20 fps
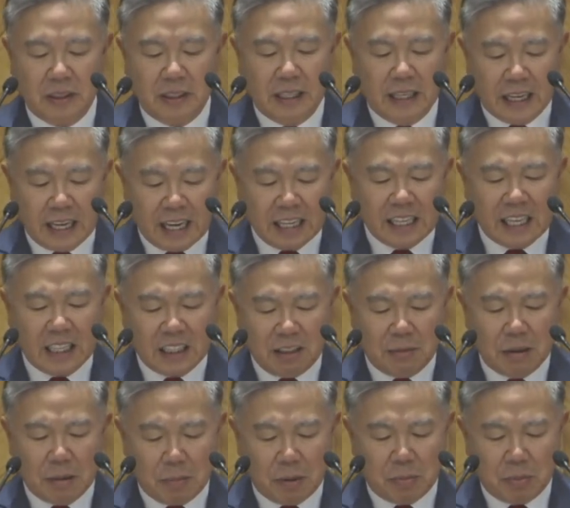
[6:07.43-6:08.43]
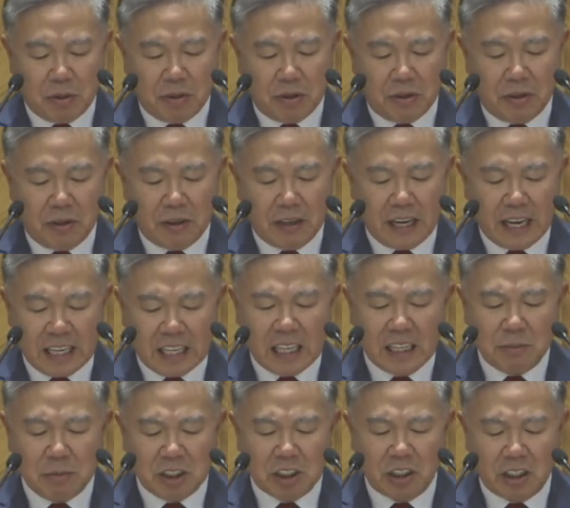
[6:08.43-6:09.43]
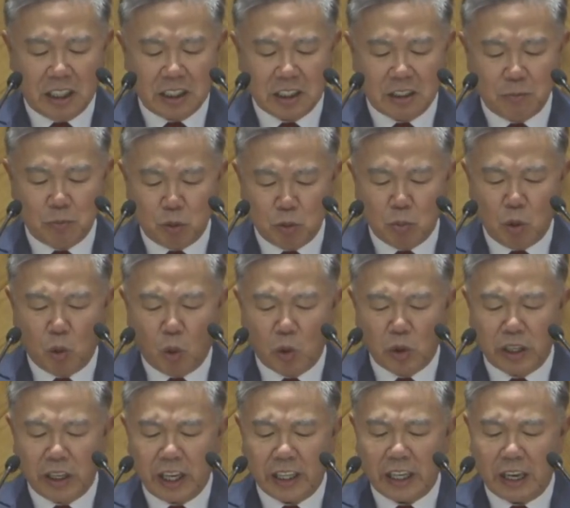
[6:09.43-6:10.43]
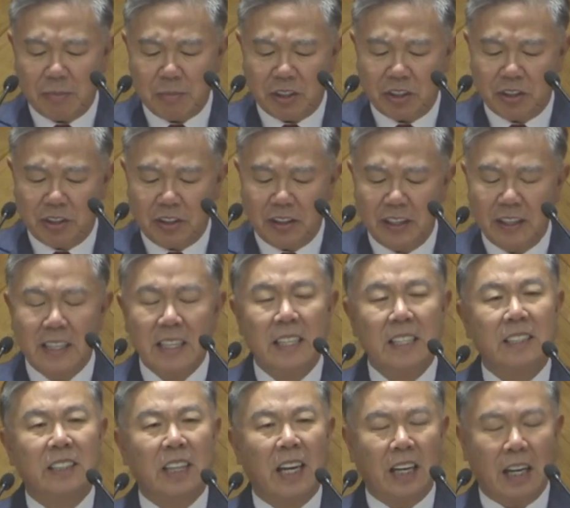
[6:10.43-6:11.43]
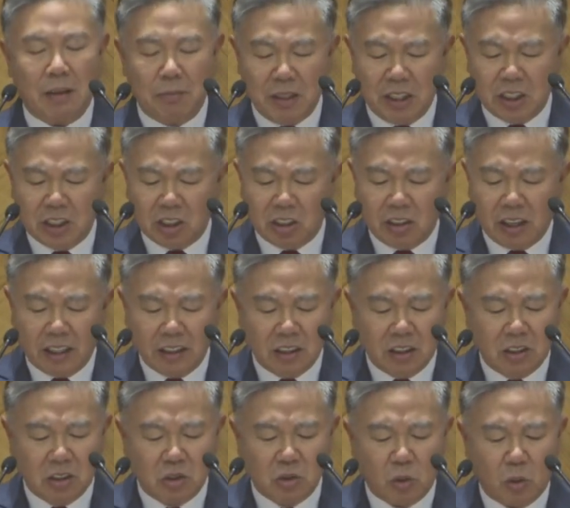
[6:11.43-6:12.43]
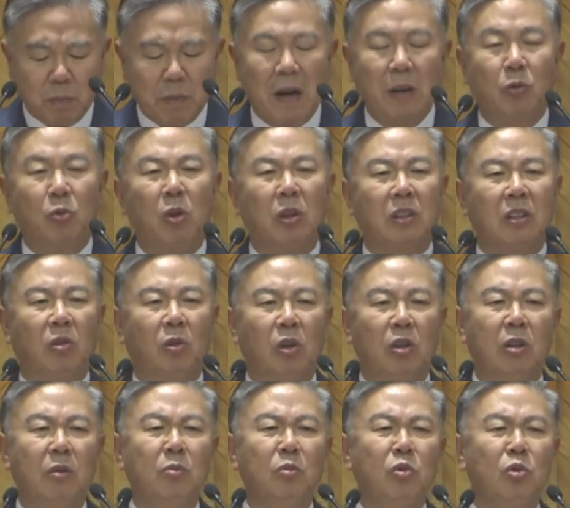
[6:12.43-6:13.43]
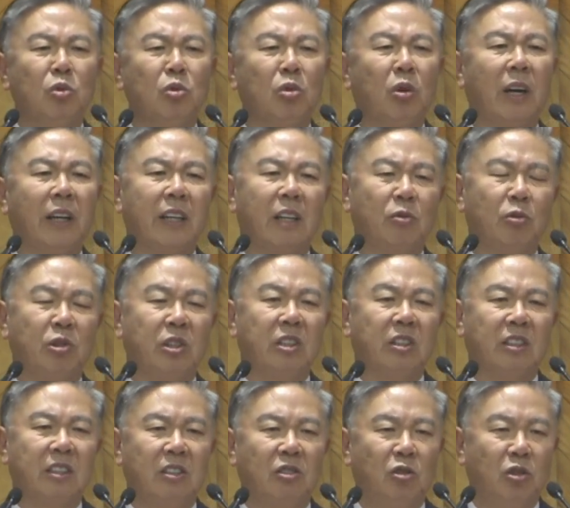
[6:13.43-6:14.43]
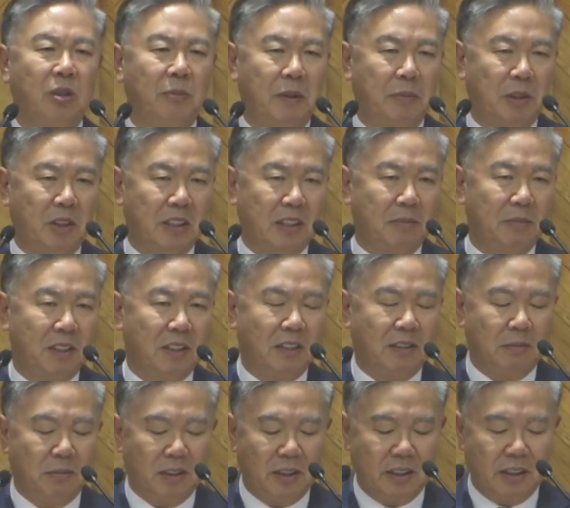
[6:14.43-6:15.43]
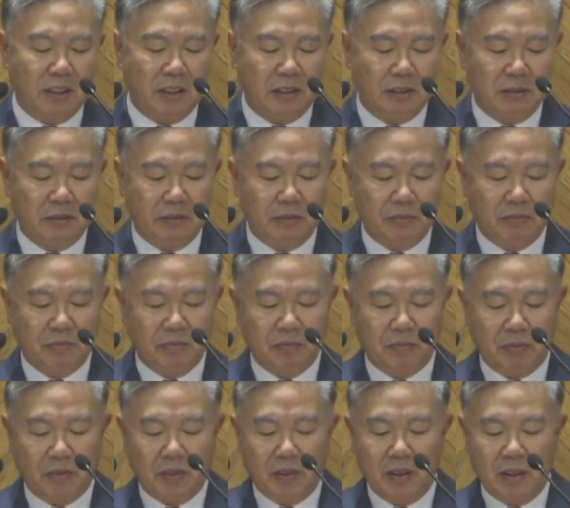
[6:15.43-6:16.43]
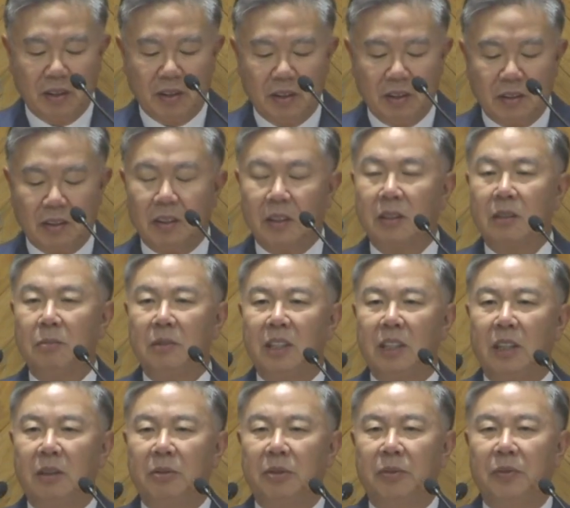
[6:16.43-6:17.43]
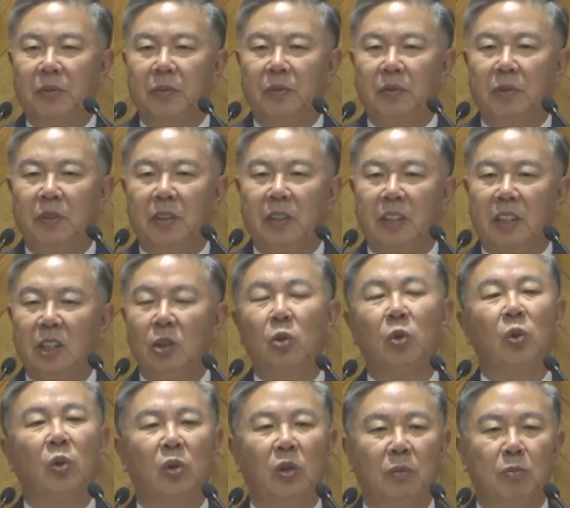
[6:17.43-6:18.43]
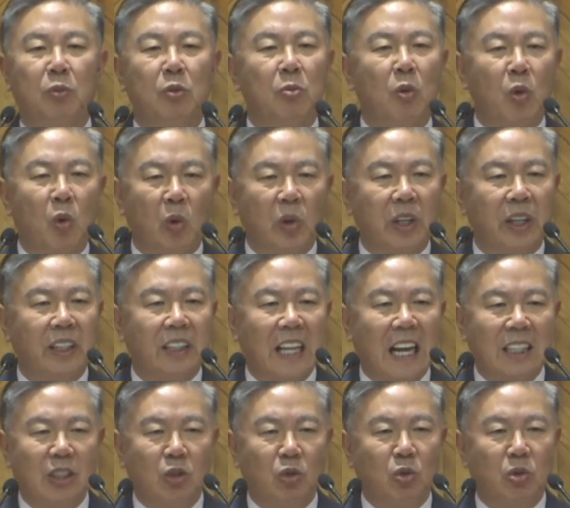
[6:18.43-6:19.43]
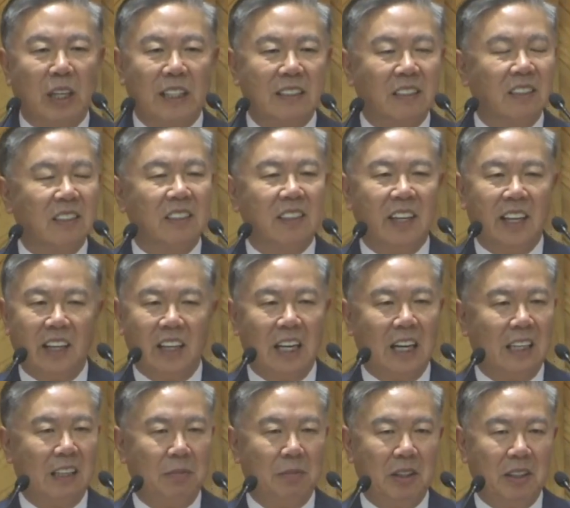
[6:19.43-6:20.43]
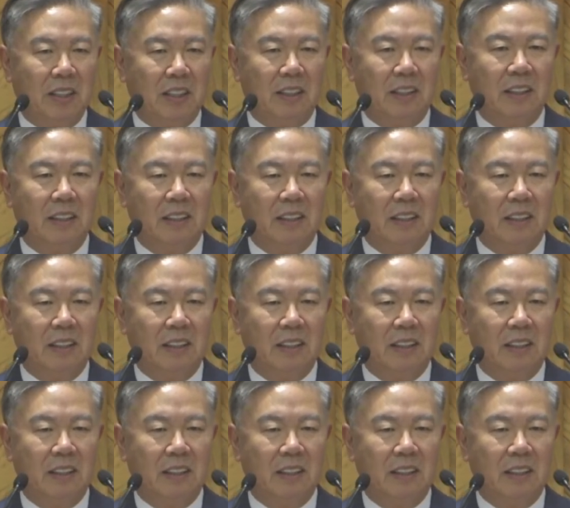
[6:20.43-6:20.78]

하나님의 법을 하나님이 정하신 부모 공격의 계명을 사람이 정한 것으로 바꾸었다고 엄중하게 꾸짖으는 주님의 말씀이 있습니다. 그렇습니다, 여러분. 기독교는 부모 공경이 단순한 선행이 아닙니다.